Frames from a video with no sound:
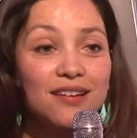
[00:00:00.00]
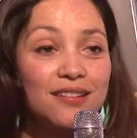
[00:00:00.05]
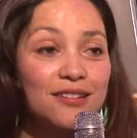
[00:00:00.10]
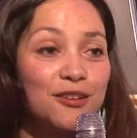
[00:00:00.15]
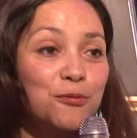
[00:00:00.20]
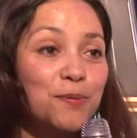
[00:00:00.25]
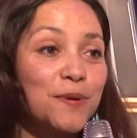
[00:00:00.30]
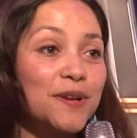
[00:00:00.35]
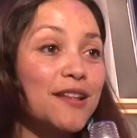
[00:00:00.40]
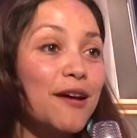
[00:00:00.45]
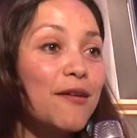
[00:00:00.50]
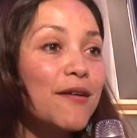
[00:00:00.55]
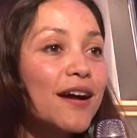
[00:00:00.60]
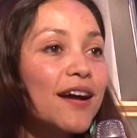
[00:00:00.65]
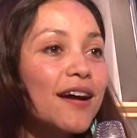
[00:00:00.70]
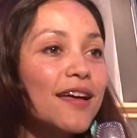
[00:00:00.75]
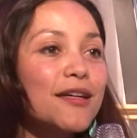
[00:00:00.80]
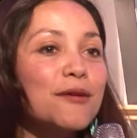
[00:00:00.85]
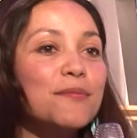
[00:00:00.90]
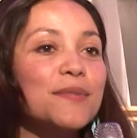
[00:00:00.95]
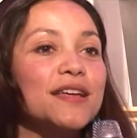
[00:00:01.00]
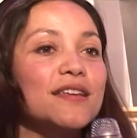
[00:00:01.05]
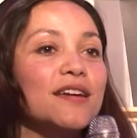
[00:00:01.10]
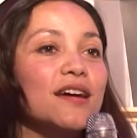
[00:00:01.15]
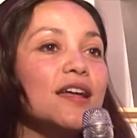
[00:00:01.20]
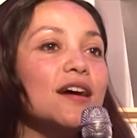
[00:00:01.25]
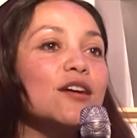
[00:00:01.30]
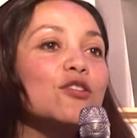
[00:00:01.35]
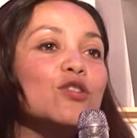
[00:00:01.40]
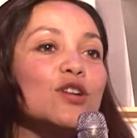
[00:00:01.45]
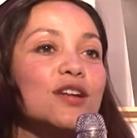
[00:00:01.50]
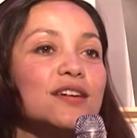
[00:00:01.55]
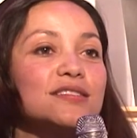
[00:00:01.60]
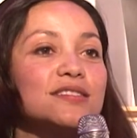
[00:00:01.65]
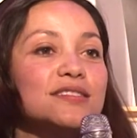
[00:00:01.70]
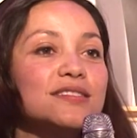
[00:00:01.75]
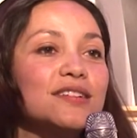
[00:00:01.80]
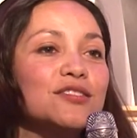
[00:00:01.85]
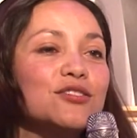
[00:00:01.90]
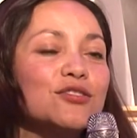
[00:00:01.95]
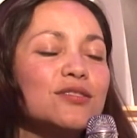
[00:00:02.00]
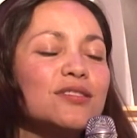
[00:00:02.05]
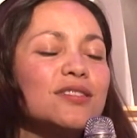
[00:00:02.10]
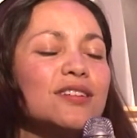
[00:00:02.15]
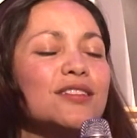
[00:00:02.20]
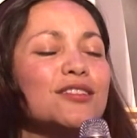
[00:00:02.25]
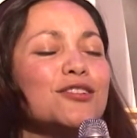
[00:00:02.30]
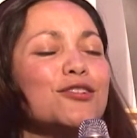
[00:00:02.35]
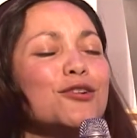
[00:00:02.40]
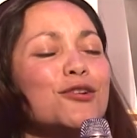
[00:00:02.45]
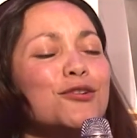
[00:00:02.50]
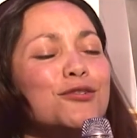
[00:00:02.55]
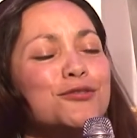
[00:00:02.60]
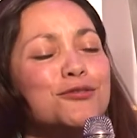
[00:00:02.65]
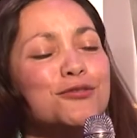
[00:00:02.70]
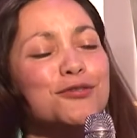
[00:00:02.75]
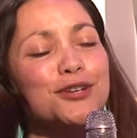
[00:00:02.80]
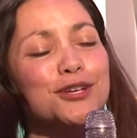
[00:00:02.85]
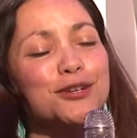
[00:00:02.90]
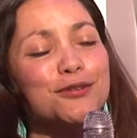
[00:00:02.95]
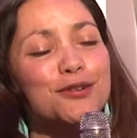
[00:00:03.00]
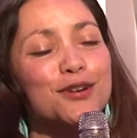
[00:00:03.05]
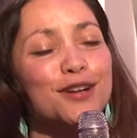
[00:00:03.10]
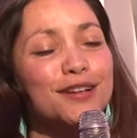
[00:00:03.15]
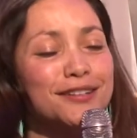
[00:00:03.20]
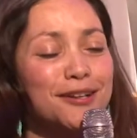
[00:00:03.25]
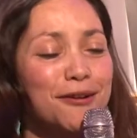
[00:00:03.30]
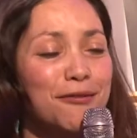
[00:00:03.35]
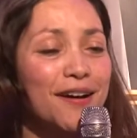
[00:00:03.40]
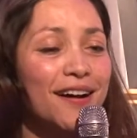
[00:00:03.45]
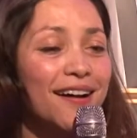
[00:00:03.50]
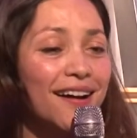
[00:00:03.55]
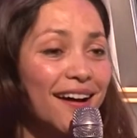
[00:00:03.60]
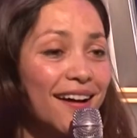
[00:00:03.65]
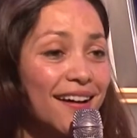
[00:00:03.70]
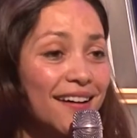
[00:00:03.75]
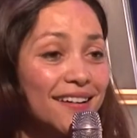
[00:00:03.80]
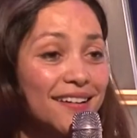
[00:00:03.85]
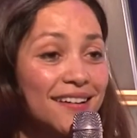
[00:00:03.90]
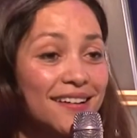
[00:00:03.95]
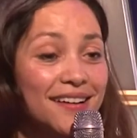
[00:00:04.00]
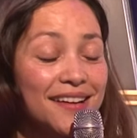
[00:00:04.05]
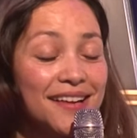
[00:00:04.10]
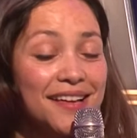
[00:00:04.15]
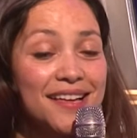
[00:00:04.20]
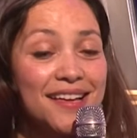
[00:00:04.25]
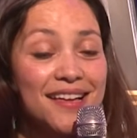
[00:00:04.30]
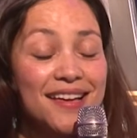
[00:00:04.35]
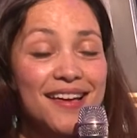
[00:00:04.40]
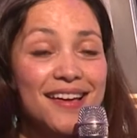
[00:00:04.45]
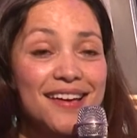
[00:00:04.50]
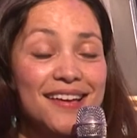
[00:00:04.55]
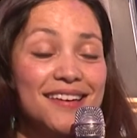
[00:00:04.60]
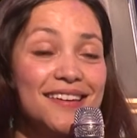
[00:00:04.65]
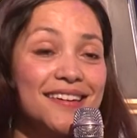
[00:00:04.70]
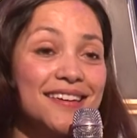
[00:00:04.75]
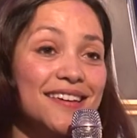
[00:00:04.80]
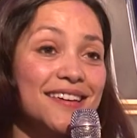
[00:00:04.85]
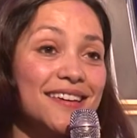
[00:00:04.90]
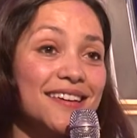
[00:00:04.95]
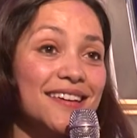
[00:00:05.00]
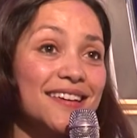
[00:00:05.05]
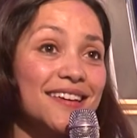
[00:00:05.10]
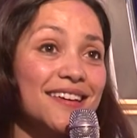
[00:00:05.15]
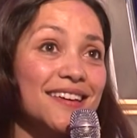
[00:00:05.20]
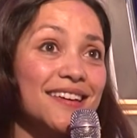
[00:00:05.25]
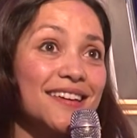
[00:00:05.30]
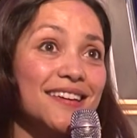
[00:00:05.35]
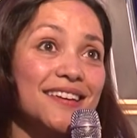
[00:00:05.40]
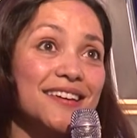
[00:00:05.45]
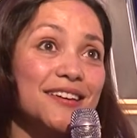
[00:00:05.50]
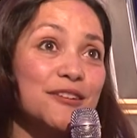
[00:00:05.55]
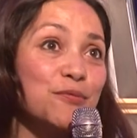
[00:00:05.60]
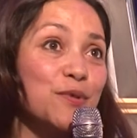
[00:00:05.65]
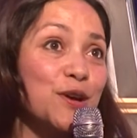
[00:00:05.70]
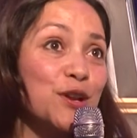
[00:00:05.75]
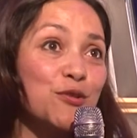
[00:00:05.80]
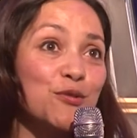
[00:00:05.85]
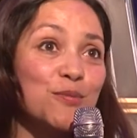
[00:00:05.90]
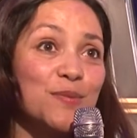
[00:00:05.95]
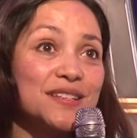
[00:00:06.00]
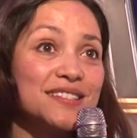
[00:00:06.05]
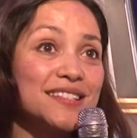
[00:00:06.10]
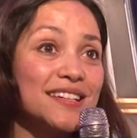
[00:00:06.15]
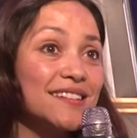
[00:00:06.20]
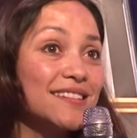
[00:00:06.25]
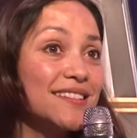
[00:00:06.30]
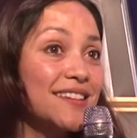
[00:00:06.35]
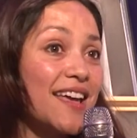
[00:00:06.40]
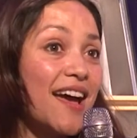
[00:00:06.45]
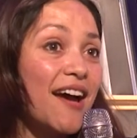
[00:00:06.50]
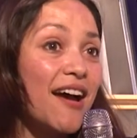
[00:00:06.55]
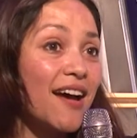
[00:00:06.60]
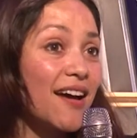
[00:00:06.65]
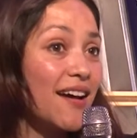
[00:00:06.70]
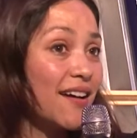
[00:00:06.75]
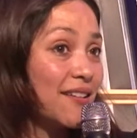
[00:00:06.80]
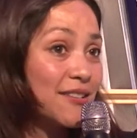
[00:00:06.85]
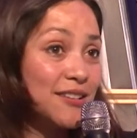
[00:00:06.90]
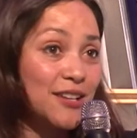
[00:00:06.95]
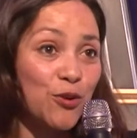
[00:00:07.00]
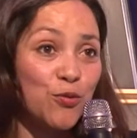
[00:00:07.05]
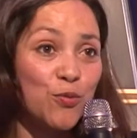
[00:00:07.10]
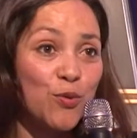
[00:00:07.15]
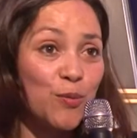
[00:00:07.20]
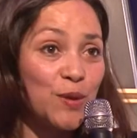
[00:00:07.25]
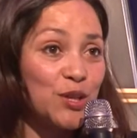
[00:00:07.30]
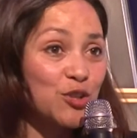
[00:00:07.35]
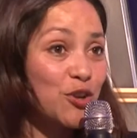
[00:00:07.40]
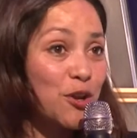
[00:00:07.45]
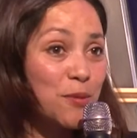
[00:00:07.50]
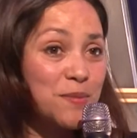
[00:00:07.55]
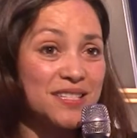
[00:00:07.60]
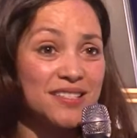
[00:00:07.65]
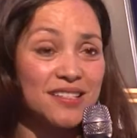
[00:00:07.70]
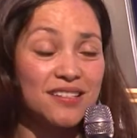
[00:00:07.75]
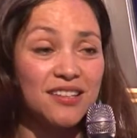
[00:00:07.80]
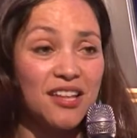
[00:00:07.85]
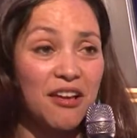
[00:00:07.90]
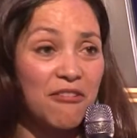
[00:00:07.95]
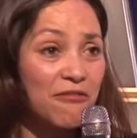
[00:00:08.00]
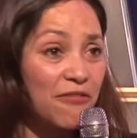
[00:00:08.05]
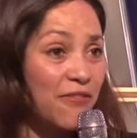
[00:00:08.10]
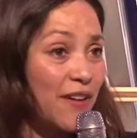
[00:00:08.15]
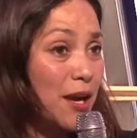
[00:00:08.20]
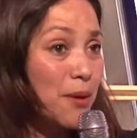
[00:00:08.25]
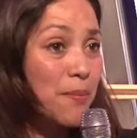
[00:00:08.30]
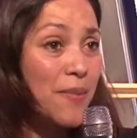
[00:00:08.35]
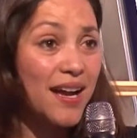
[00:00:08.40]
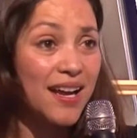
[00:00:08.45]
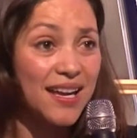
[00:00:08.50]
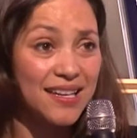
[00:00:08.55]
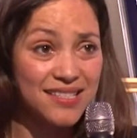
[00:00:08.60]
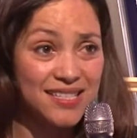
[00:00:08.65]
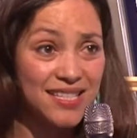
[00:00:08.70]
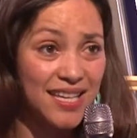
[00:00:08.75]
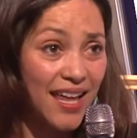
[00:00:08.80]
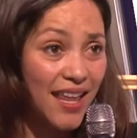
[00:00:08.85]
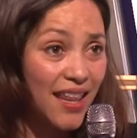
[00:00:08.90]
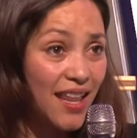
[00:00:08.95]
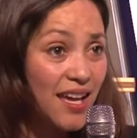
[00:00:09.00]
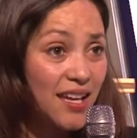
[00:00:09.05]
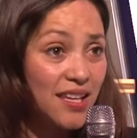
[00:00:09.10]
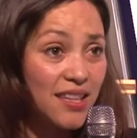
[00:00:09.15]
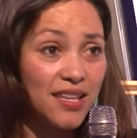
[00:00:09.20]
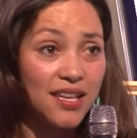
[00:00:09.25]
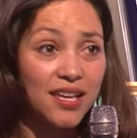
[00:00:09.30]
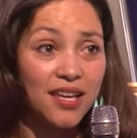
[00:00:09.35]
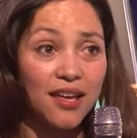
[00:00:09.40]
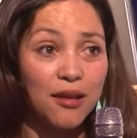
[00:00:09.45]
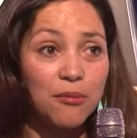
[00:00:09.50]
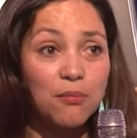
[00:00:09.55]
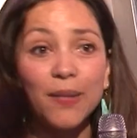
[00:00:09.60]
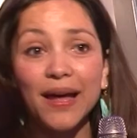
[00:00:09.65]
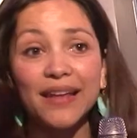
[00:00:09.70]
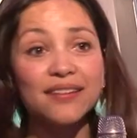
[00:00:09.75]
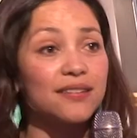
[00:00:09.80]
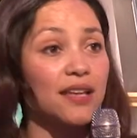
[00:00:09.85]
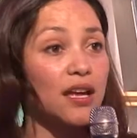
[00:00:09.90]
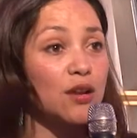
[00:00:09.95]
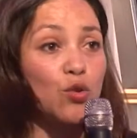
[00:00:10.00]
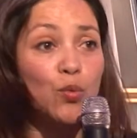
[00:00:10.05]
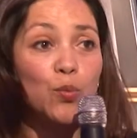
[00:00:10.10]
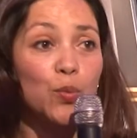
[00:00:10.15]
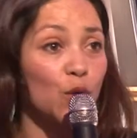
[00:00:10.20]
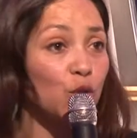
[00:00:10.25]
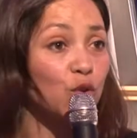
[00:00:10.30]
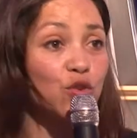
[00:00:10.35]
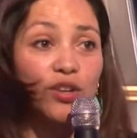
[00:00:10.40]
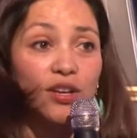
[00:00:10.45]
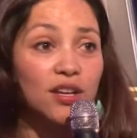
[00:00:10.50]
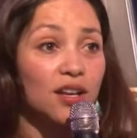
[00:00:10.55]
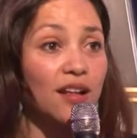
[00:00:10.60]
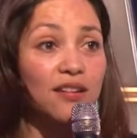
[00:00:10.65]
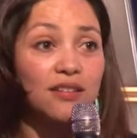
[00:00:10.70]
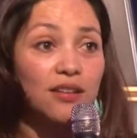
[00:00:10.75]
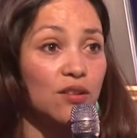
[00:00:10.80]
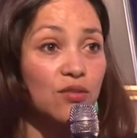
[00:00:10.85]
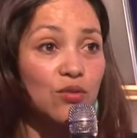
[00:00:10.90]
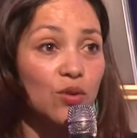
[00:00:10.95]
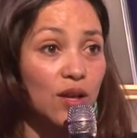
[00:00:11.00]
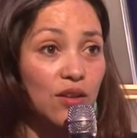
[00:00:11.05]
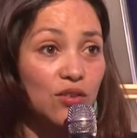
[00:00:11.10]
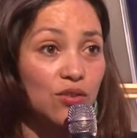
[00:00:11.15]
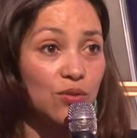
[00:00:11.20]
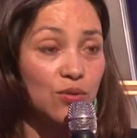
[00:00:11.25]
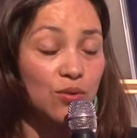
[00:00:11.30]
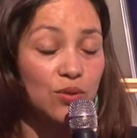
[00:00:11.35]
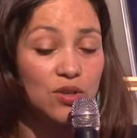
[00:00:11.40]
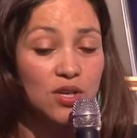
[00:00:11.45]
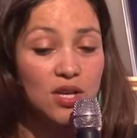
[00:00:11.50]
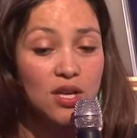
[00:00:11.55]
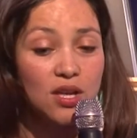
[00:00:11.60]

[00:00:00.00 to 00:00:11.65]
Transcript: Despertaba cada mañana con la sensación de Dios, no quiero ir a trabajar y, bueno, me sentía, llegó un momento que me sentía enferma, cansada y dije, basta, no puedo seguir haciendo esto.